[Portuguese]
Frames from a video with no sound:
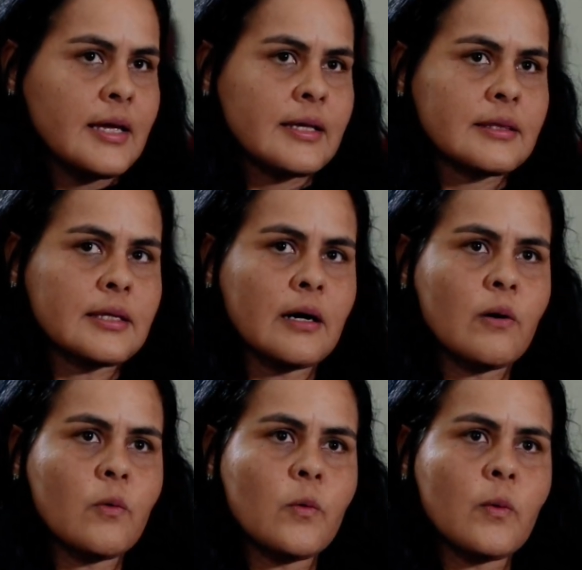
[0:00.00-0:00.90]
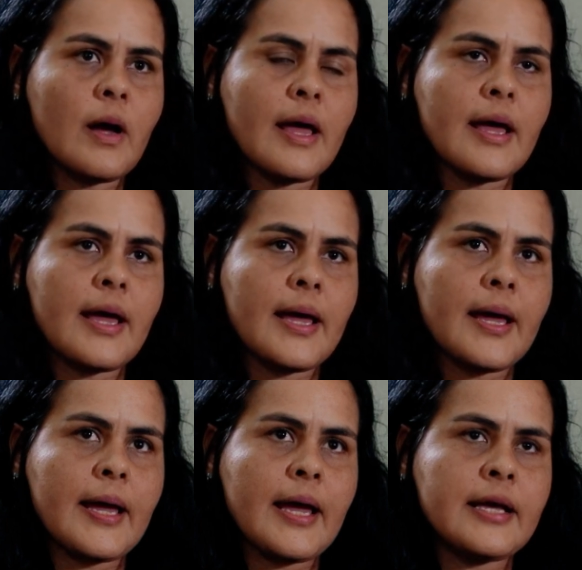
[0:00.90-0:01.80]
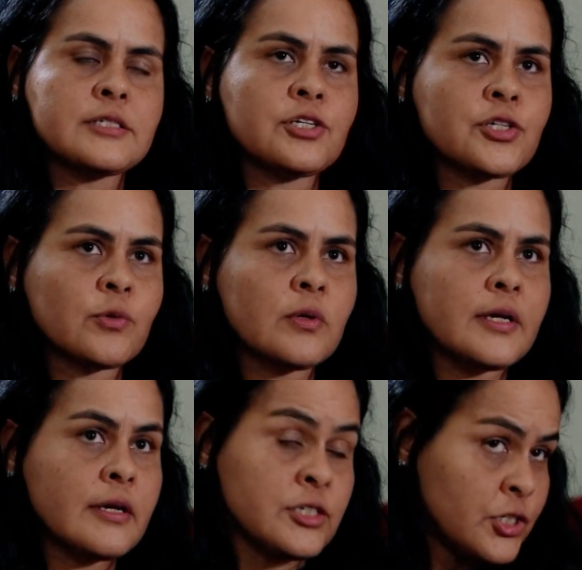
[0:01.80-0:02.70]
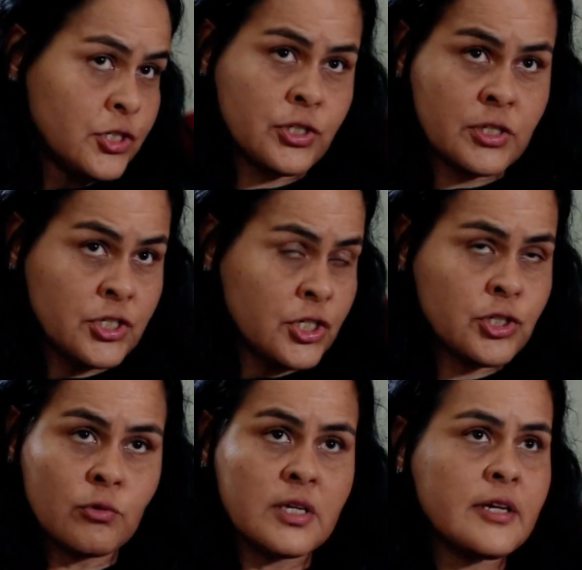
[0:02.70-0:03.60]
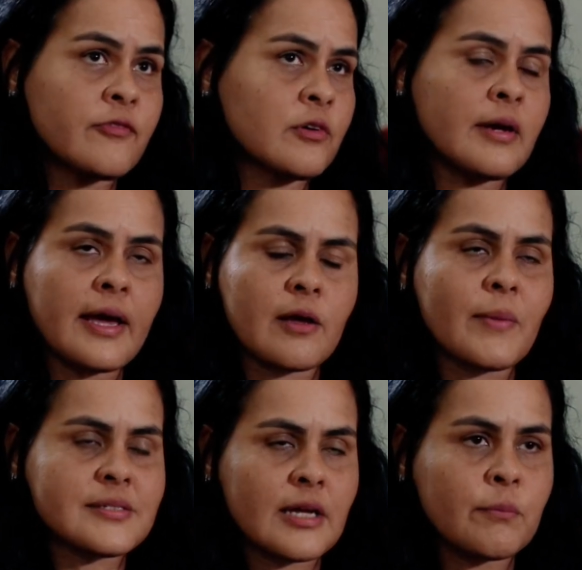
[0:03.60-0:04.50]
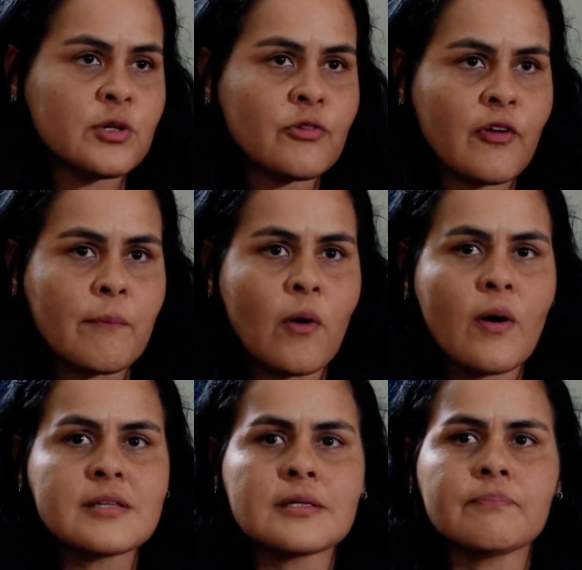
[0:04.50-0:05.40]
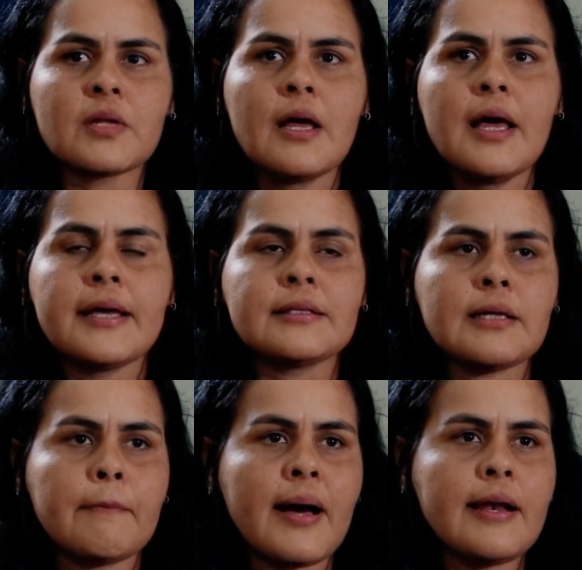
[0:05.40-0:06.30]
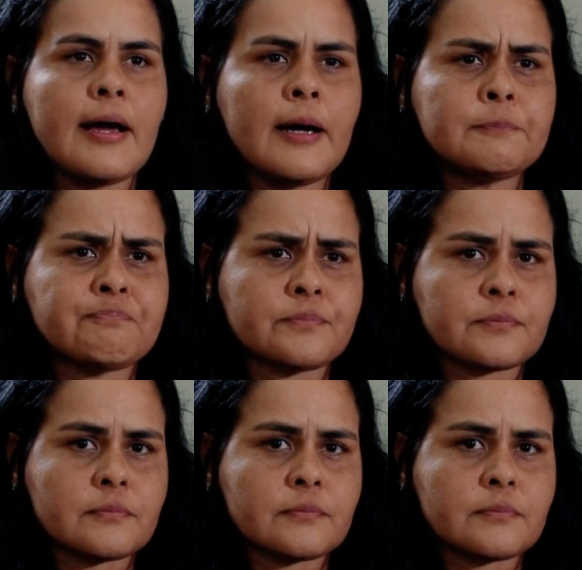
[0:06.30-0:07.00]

Então, é, existe, um, existe, existe um livro, né, que é uma série muito famosa, que trabalha